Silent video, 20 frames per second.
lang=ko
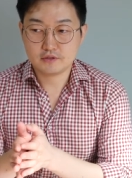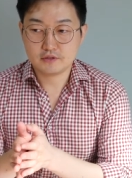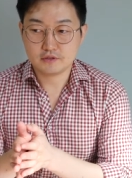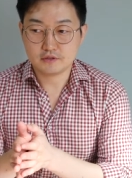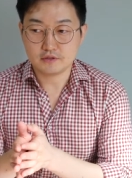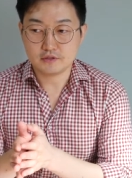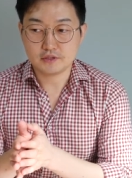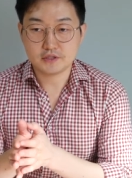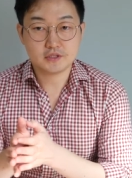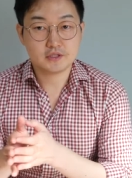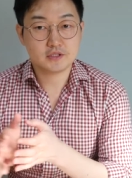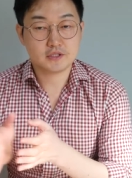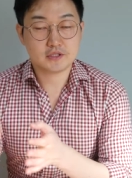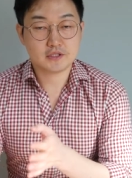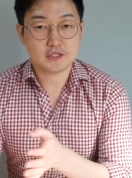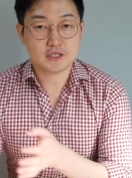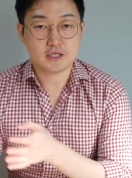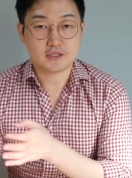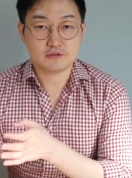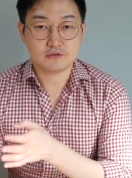그런
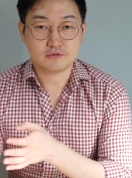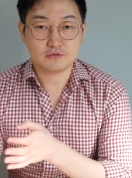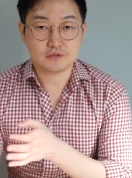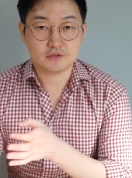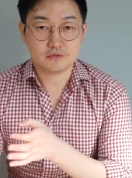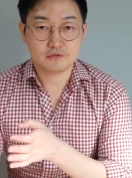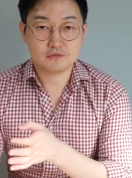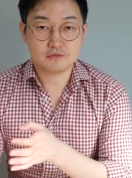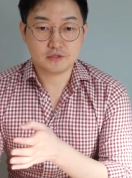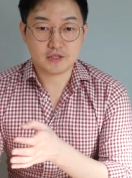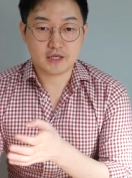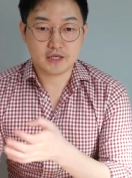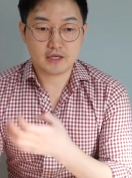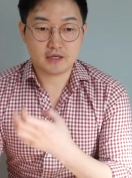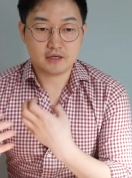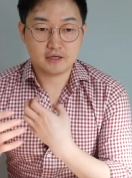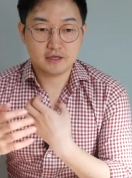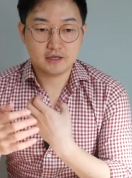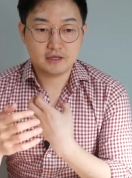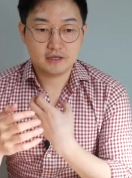인식을 가지고 있고
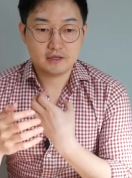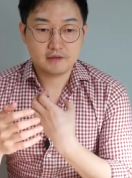내가